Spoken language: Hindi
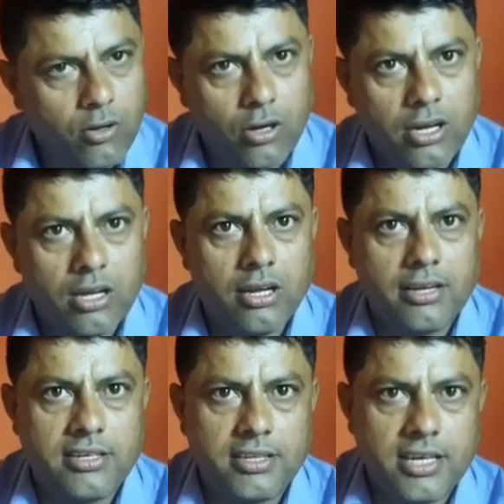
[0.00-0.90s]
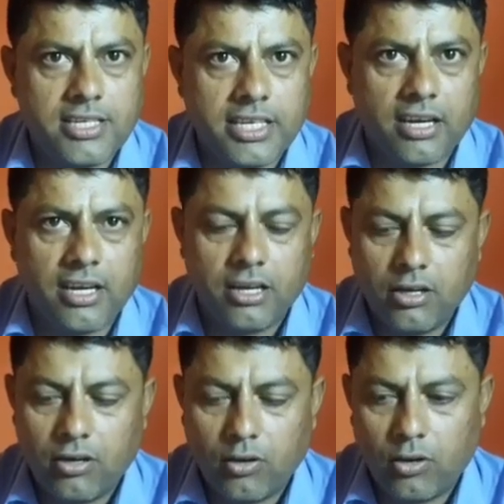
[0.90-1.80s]
और राजेंद्र जी का
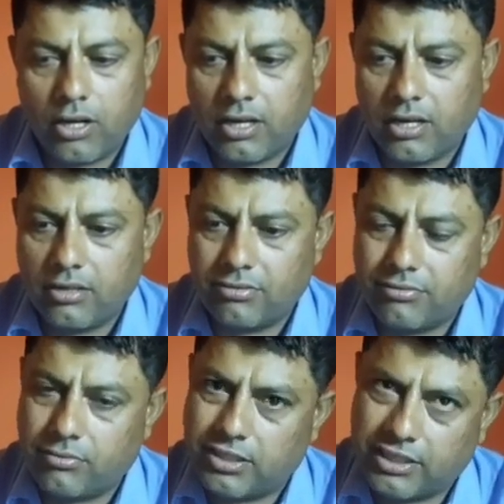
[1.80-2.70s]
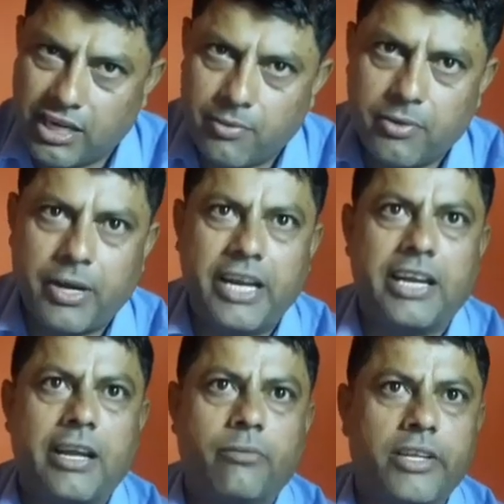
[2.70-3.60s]
और जितनी भी हमारी
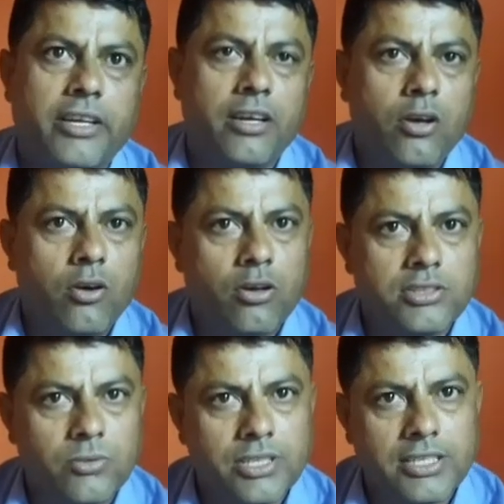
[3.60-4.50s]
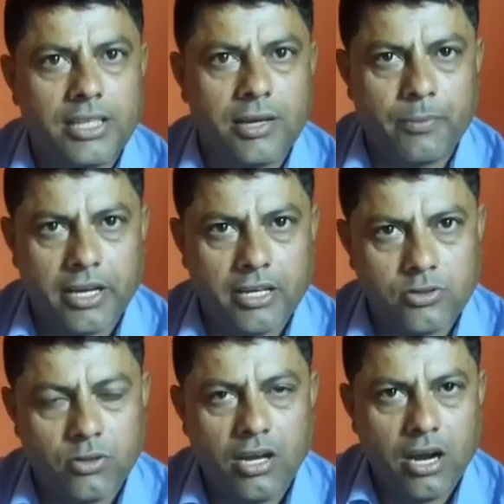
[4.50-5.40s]
टीम थी और सबसे ज़्यादा प्रयास
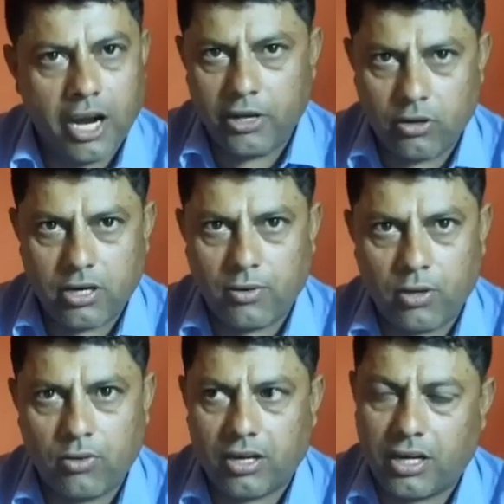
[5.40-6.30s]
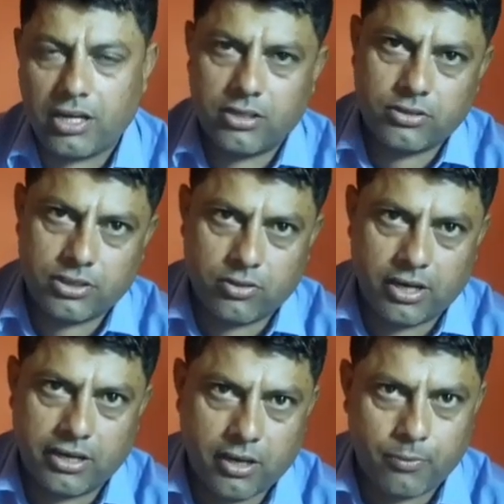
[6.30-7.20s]
जो आई रोटरी वालों का रहा
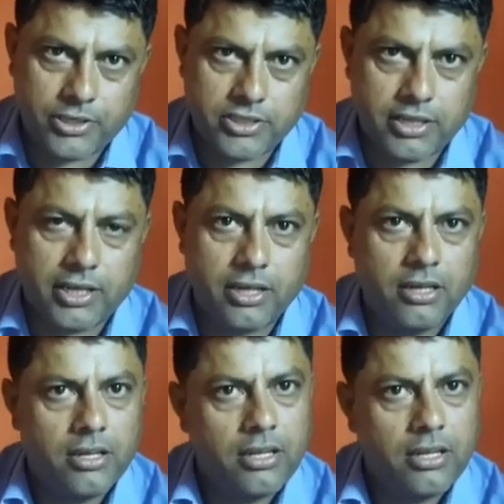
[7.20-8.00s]
जिन्होंने इनका ऑपरेशन किया